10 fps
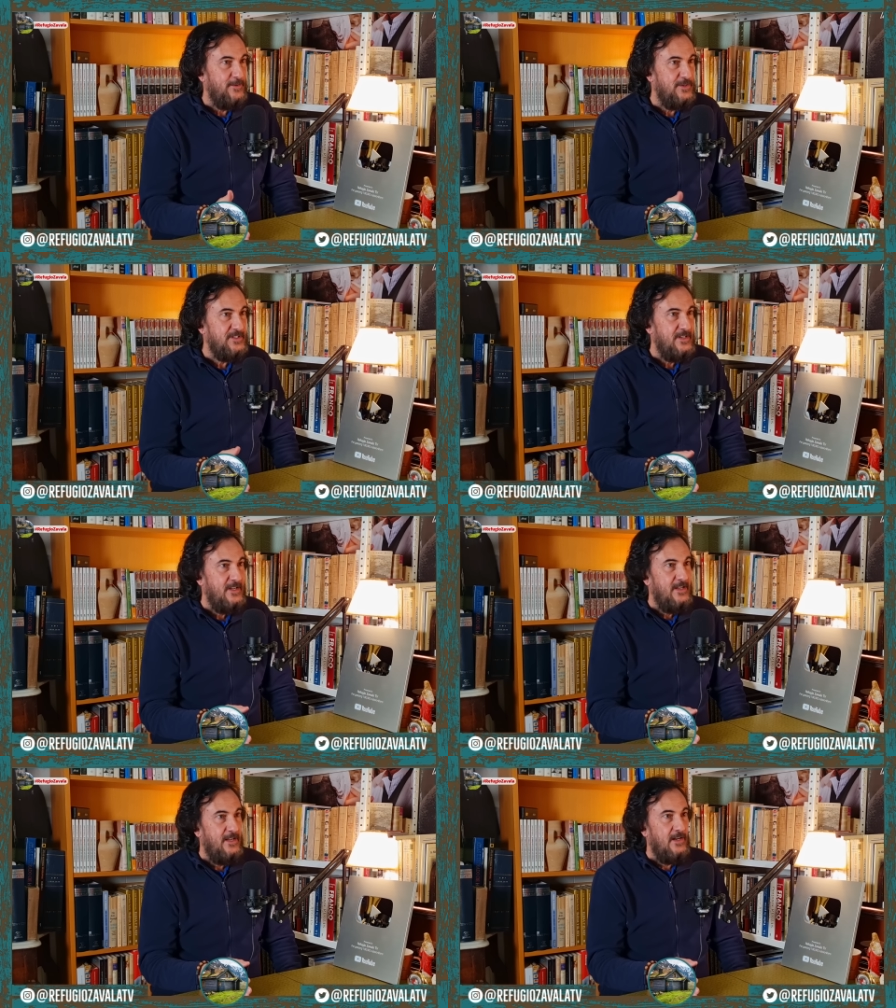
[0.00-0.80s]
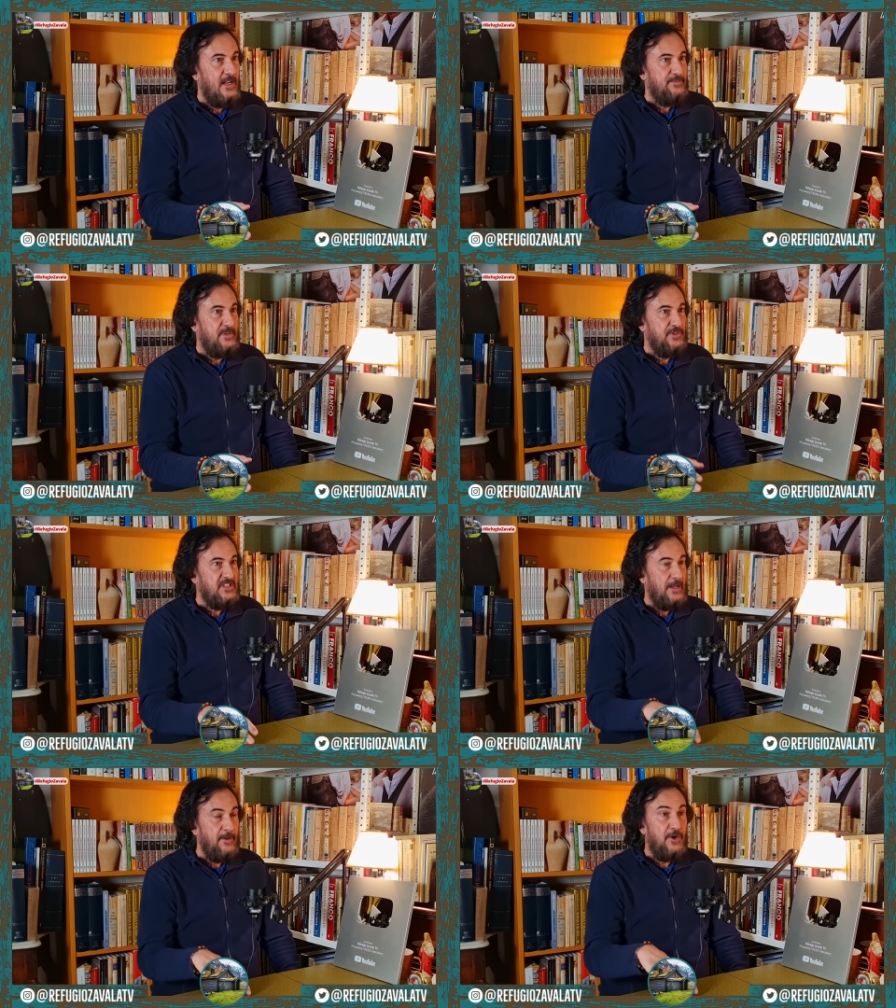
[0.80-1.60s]
Entonces, las
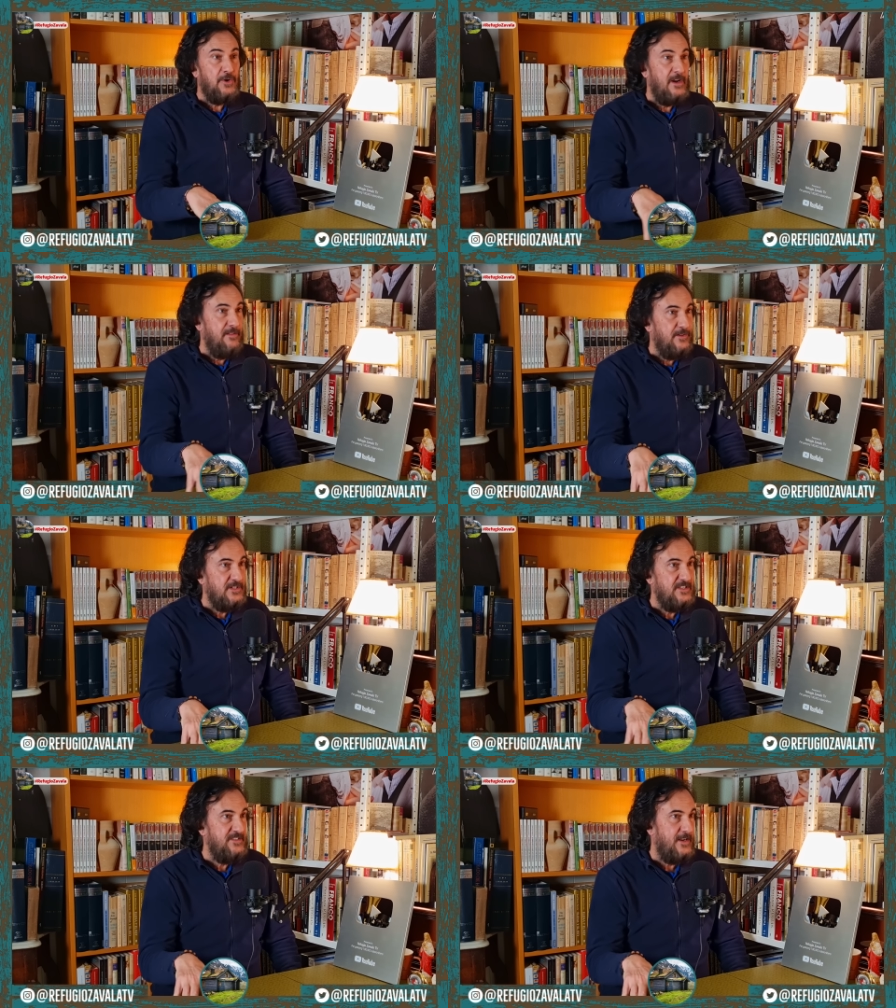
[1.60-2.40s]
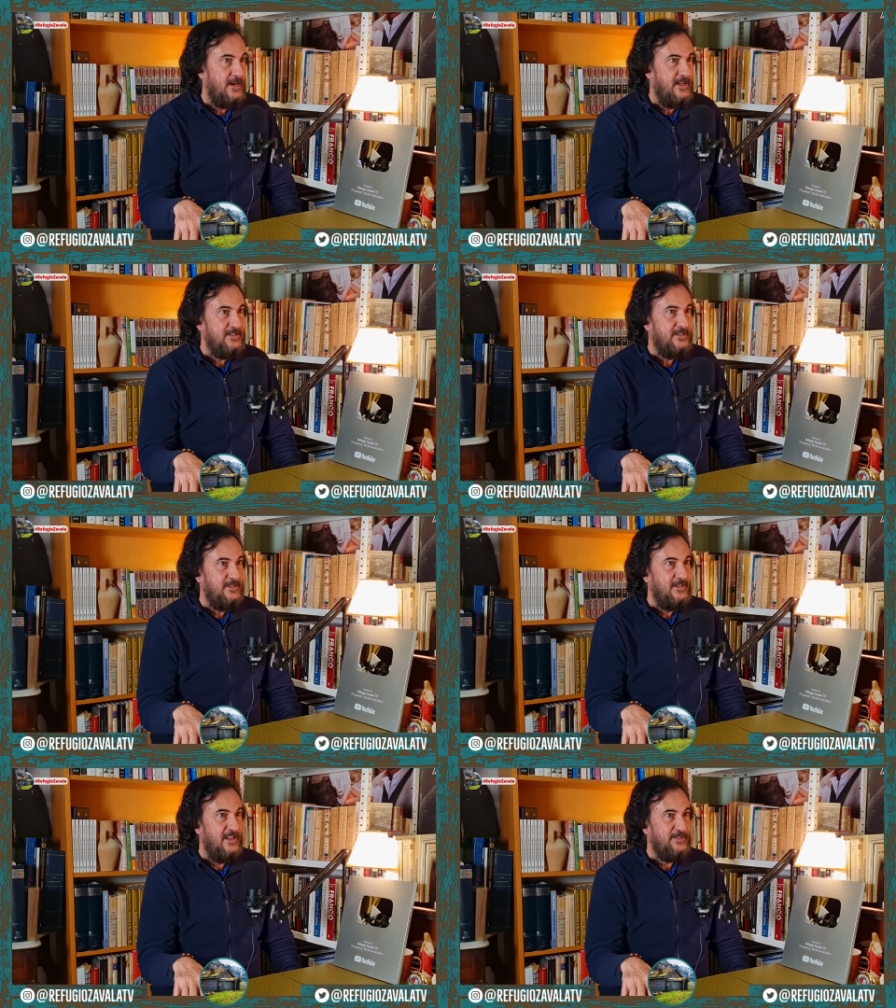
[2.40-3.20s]
personas que habían organizado esas charlas
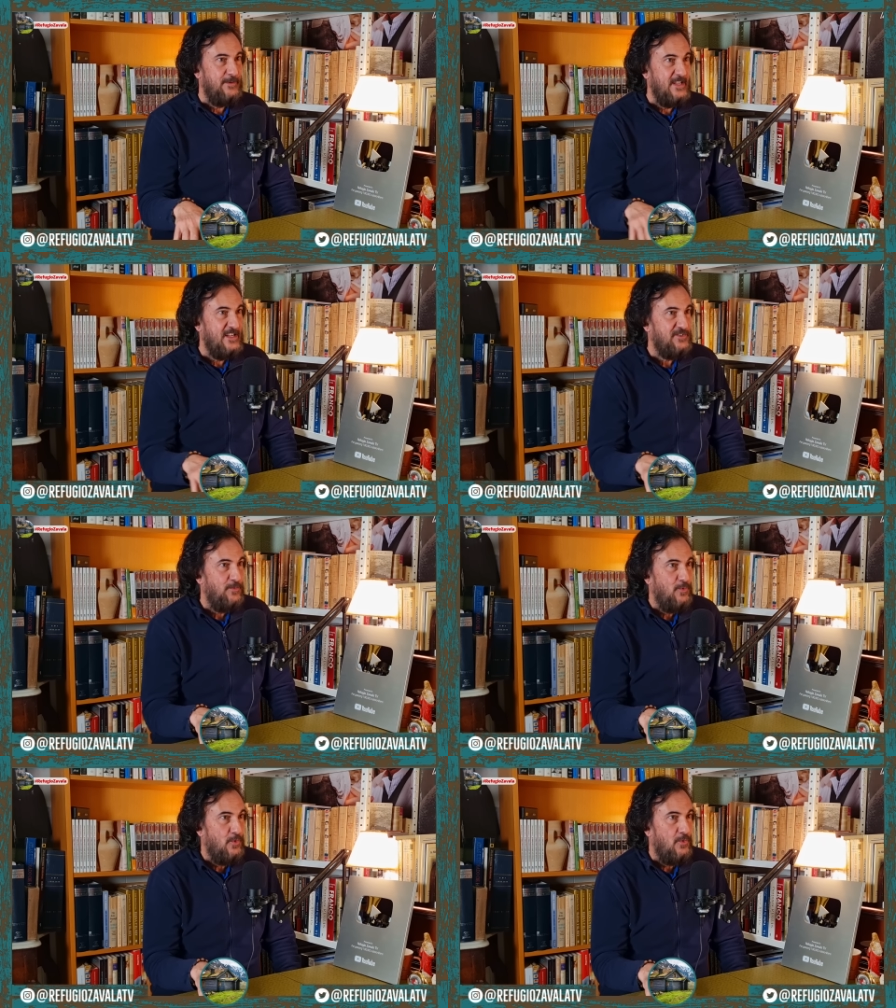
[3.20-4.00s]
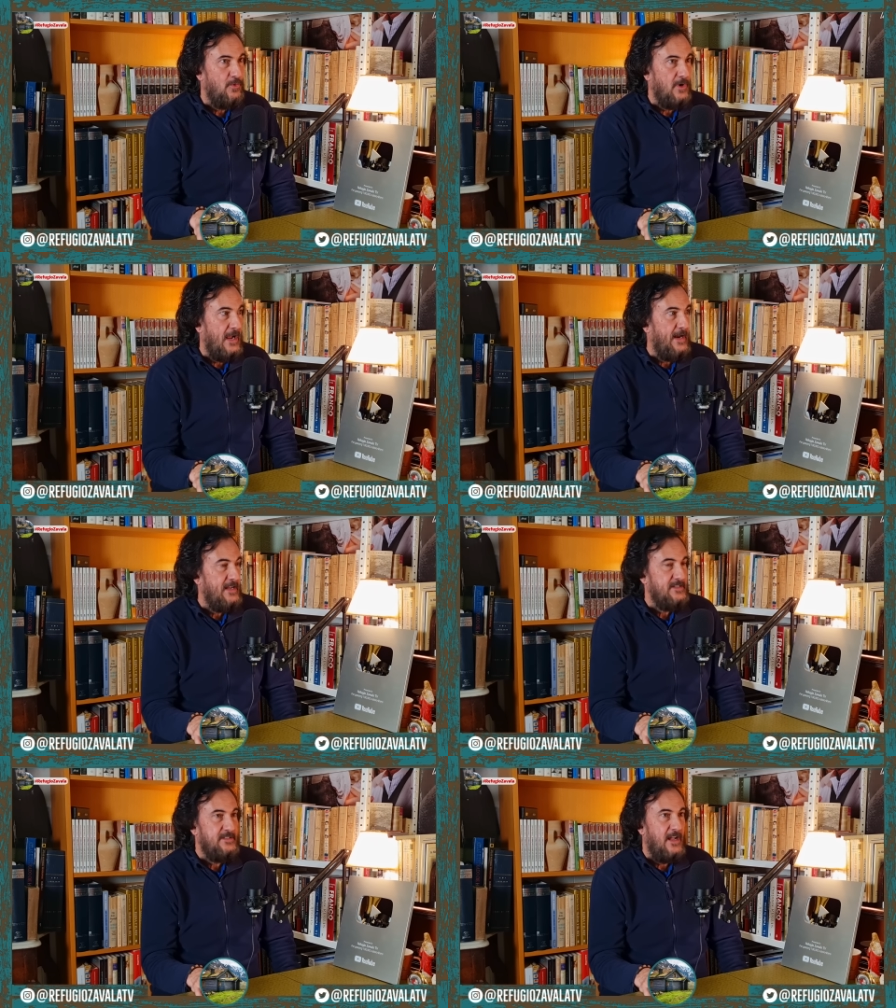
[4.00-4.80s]
las veías como con caras